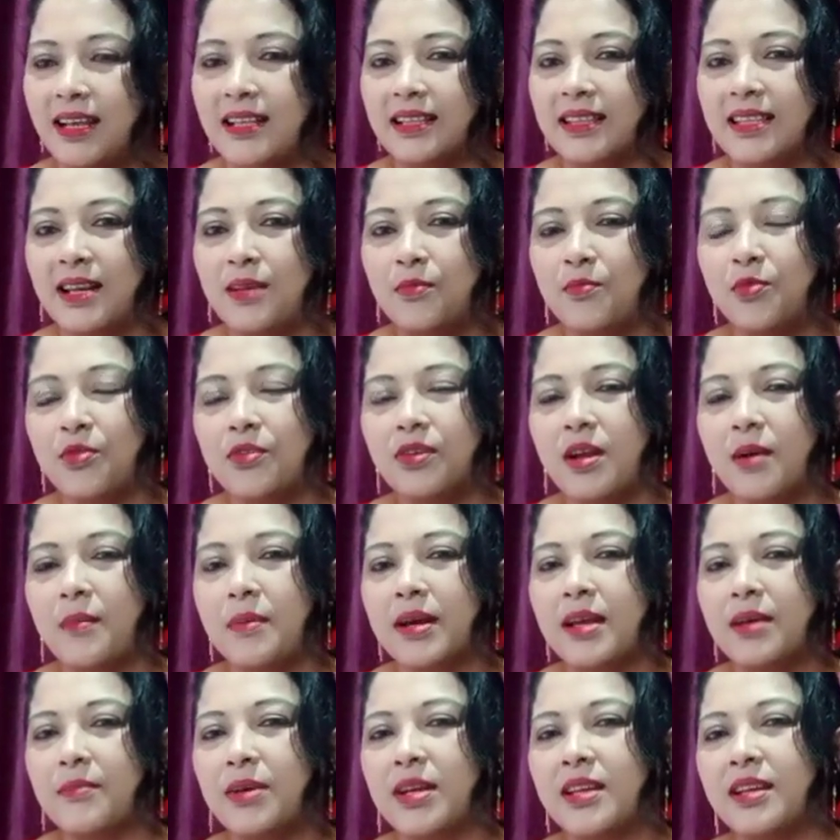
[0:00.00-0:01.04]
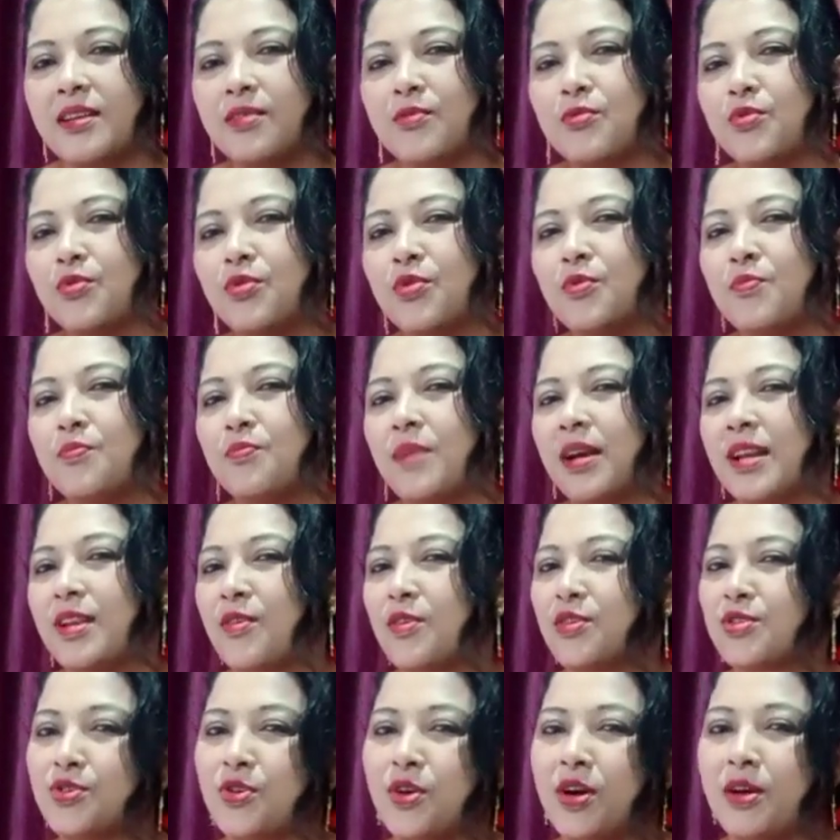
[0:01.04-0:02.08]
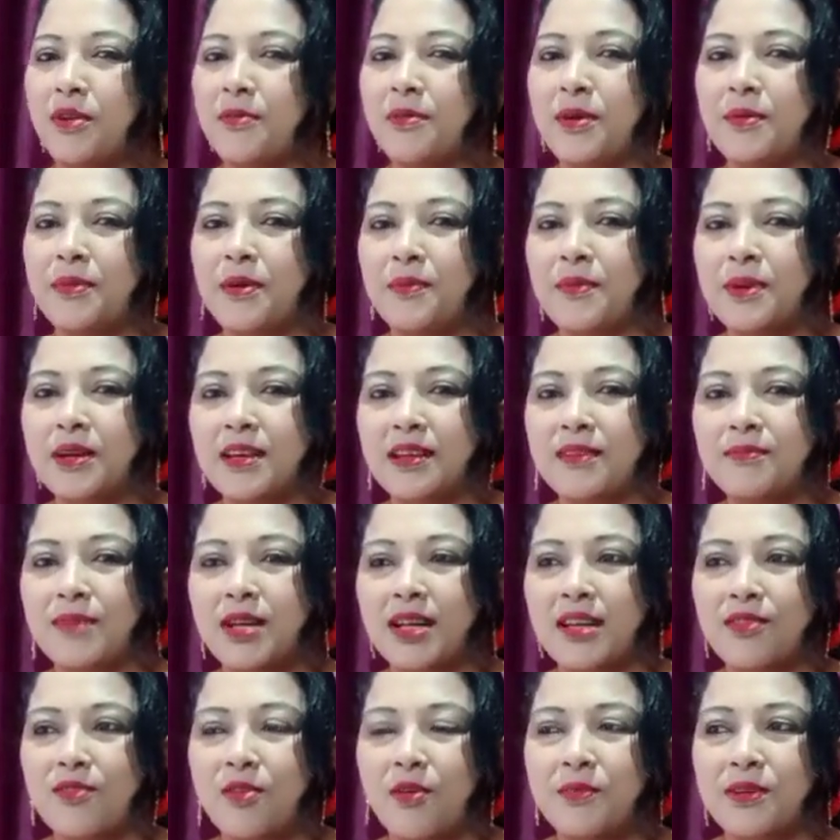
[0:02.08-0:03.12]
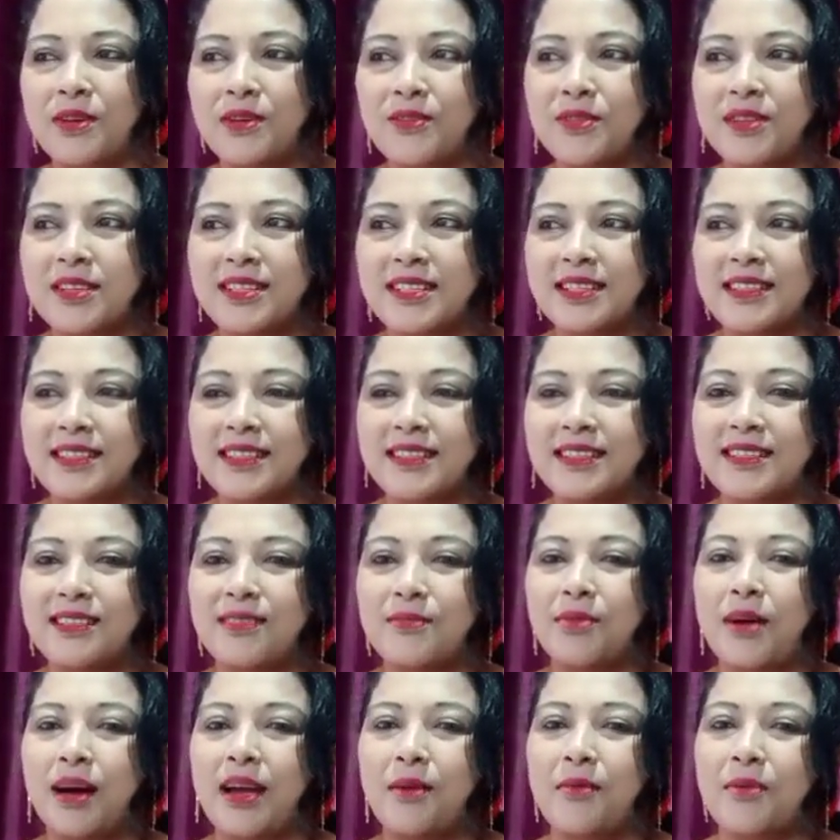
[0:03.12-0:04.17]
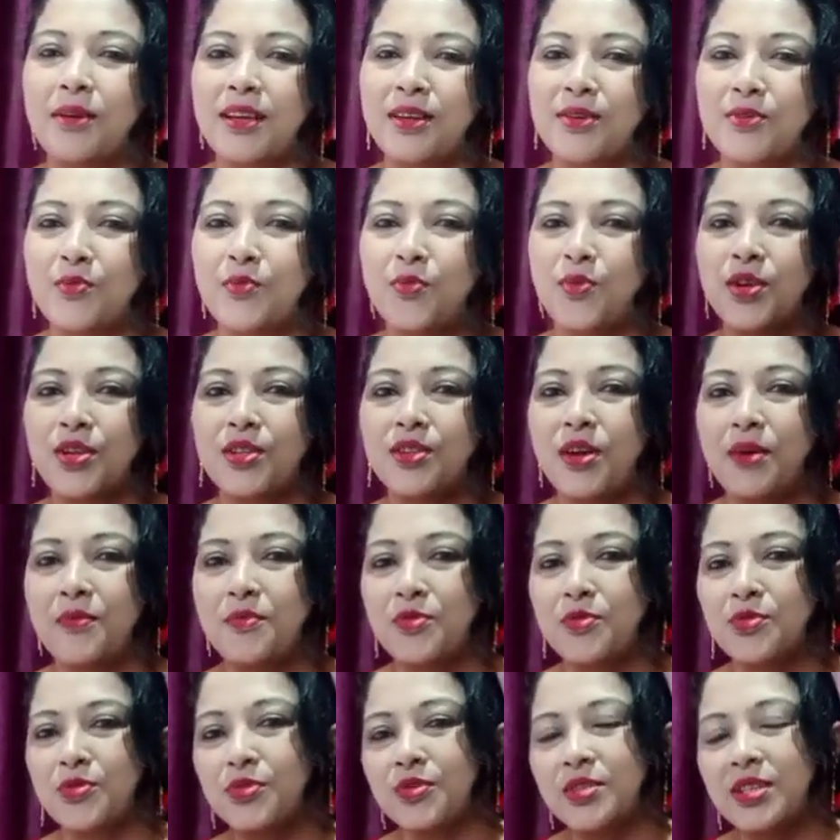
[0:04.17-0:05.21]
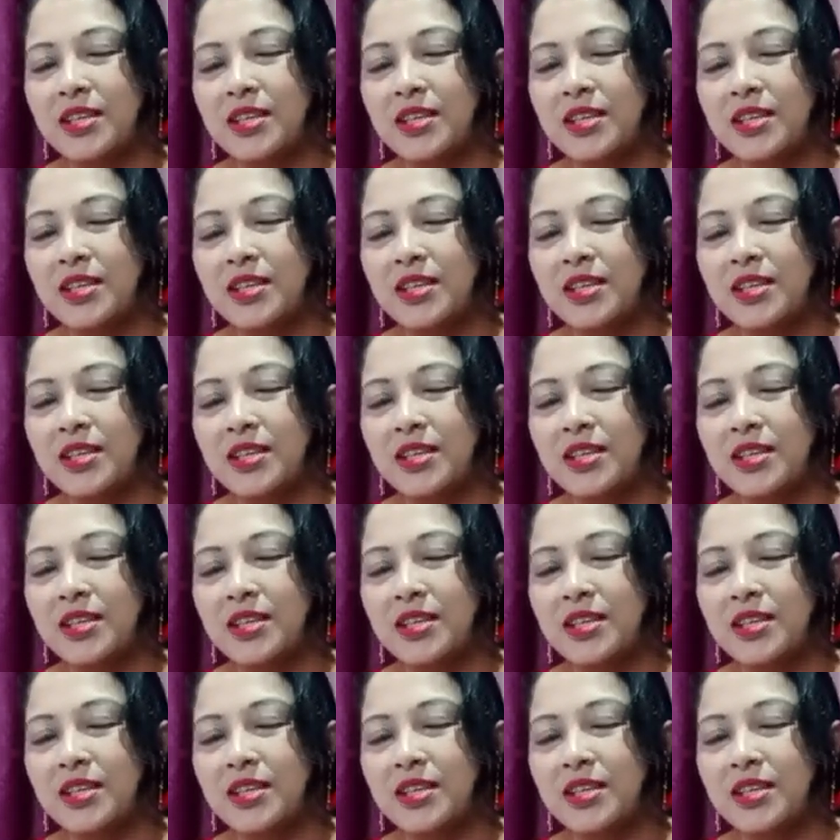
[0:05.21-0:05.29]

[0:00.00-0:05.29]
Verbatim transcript: তাহলে বোনটা আমাকে মানে খুব মানে অসহায়ভাবে আমাকে মানে কমেন্ট করেছে যে দিদি ভাই আমাকে একটু বলে দাও আমি ওষুধ